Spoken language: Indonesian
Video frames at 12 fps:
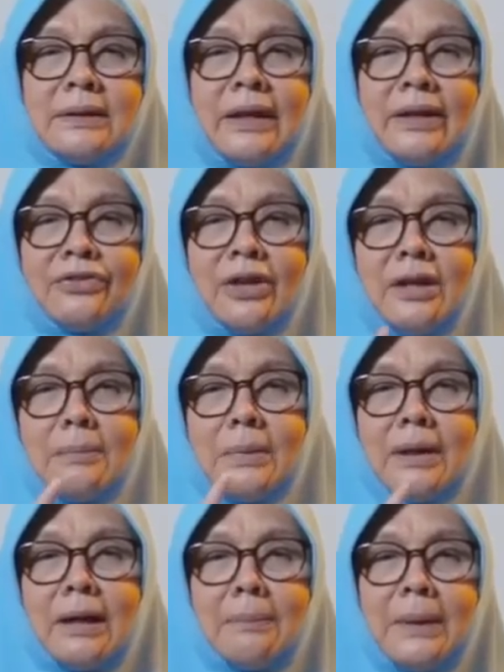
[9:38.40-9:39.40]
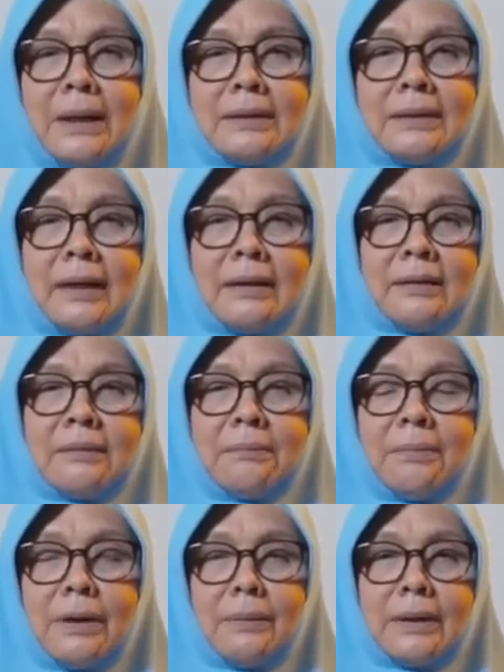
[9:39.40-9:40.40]
Dan saya
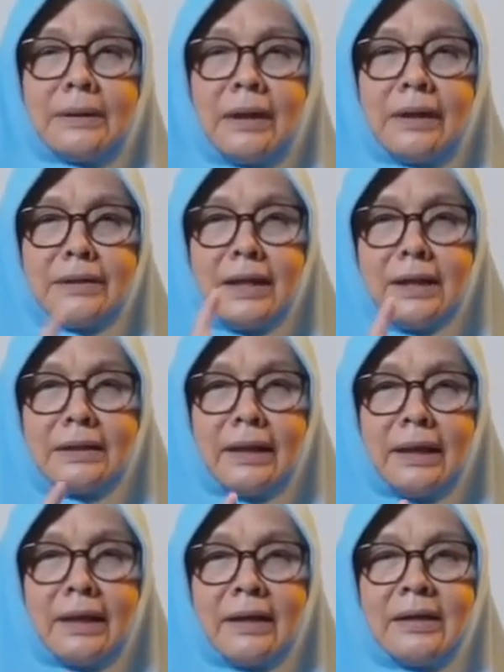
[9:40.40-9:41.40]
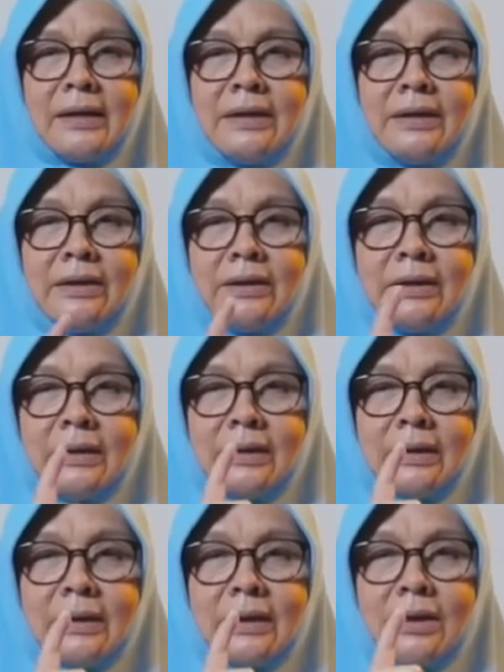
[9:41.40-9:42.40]
mendapatkan bahwa ternyata
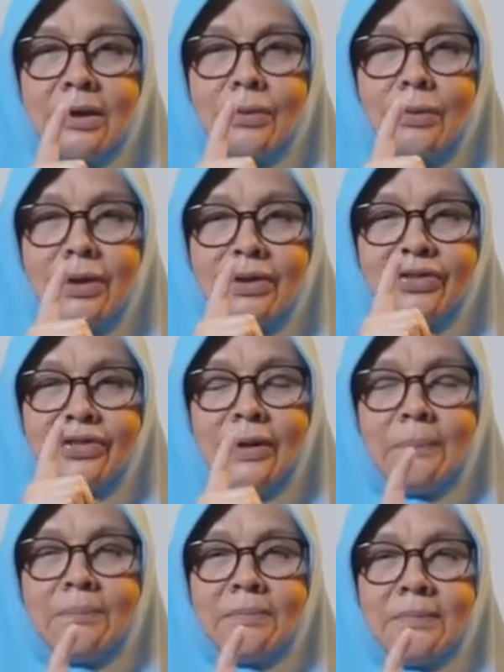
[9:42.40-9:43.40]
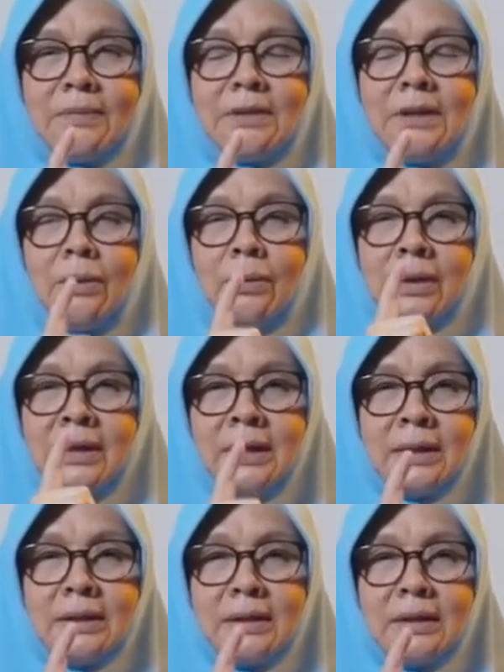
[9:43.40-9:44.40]
konsep
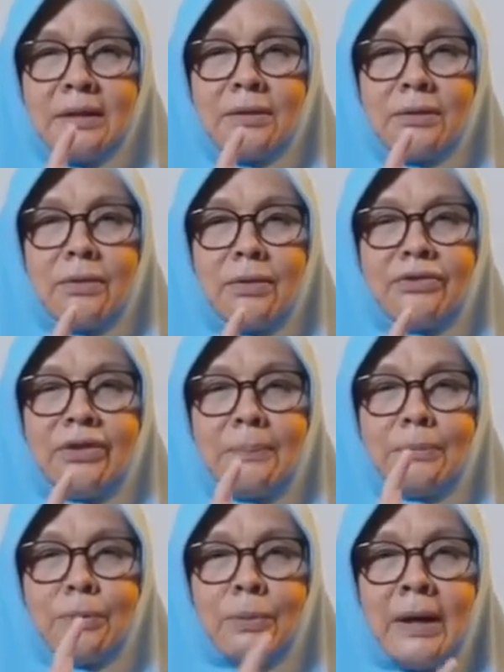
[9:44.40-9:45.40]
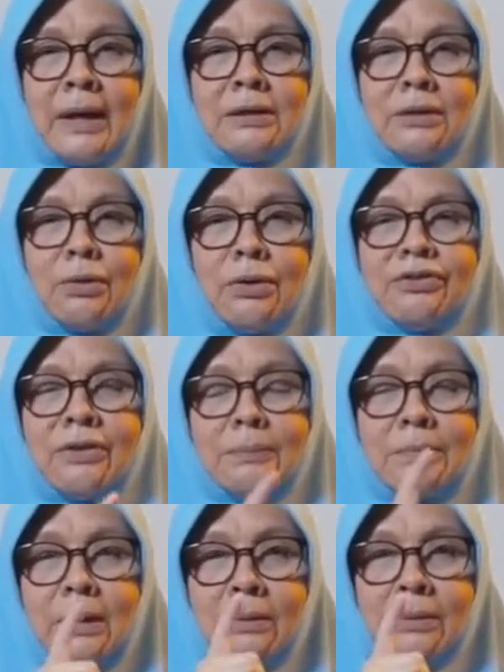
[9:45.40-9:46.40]
tauhid, konsep Tuhan,
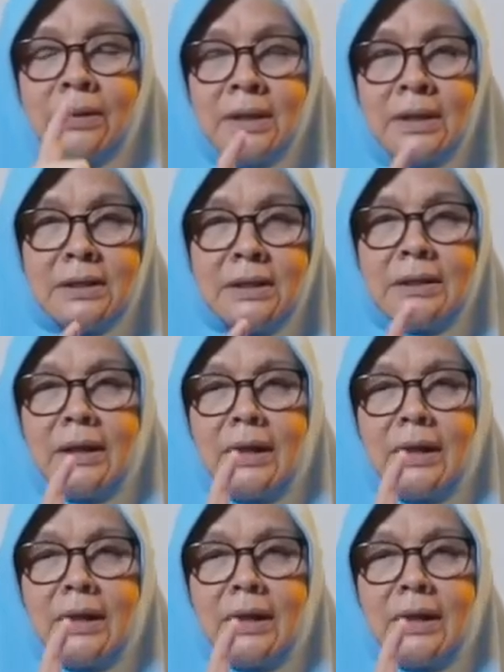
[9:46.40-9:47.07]
konsep tauhid di